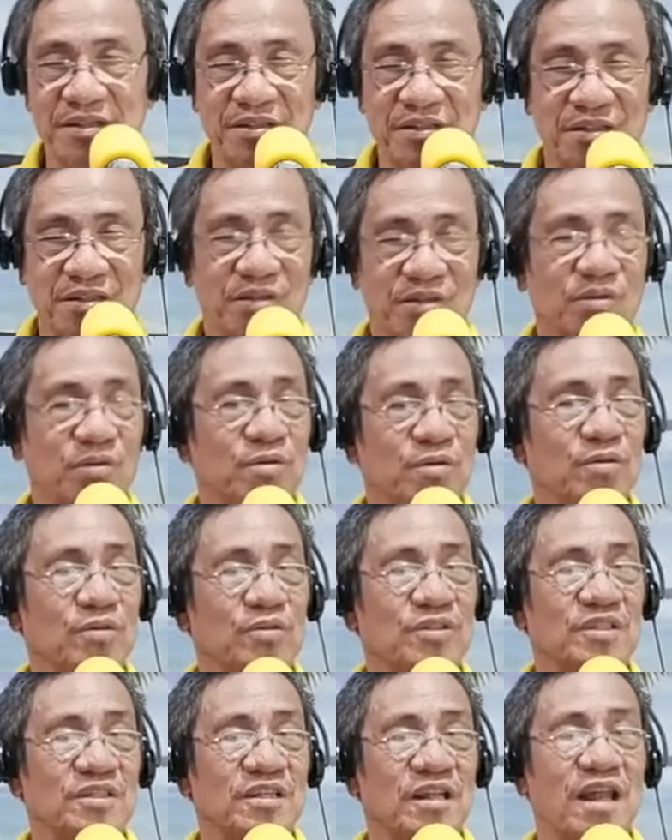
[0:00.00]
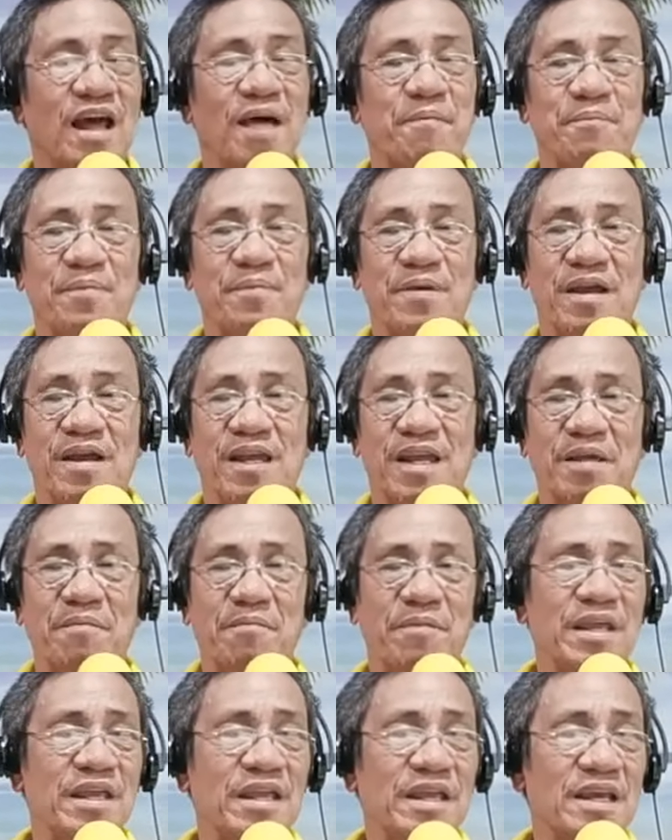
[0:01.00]
Ti ulo ti tilapia ang
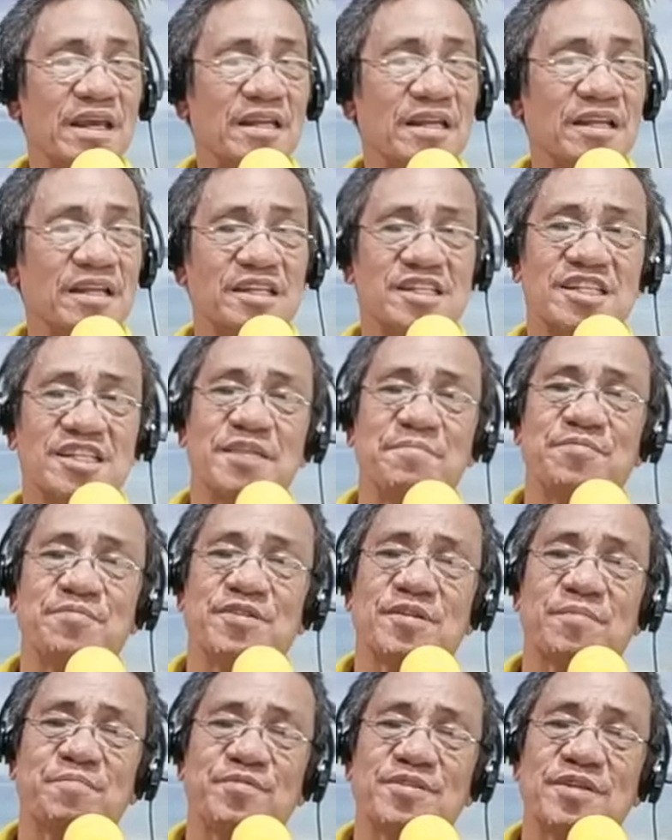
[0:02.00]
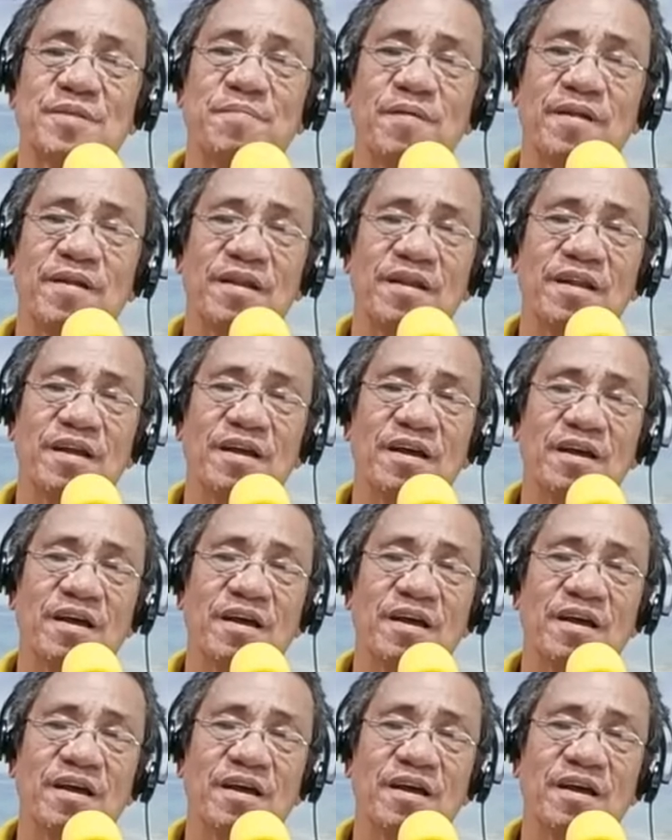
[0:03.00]
imingan kat sapsipsipan na.